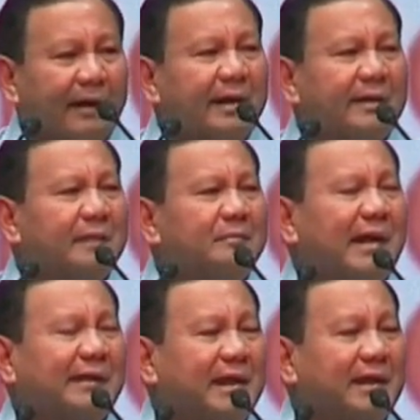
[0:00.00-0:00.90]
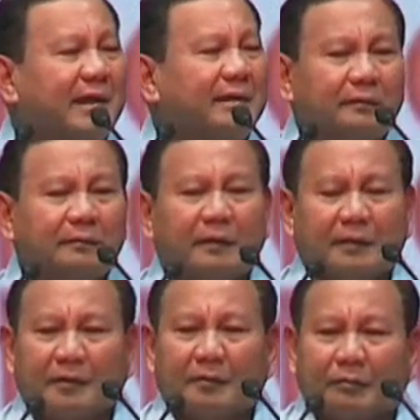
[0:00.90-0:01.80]
Ada yang mengatakan
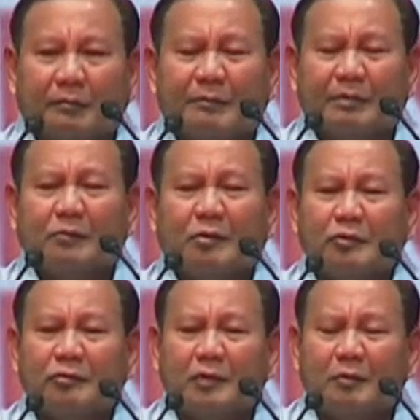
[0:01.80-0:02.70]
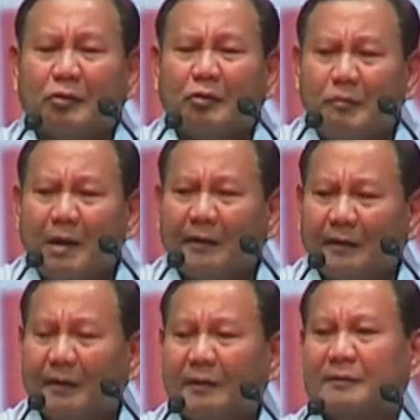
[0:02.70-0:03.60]
Pak Prabowo sudah berubah
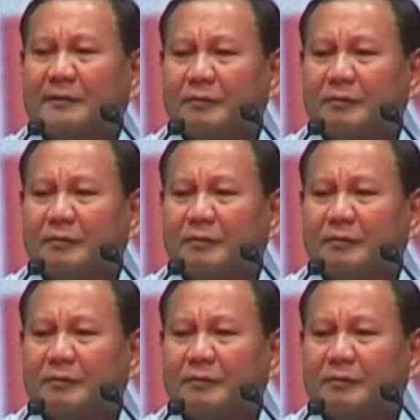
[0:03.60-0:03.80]
ya,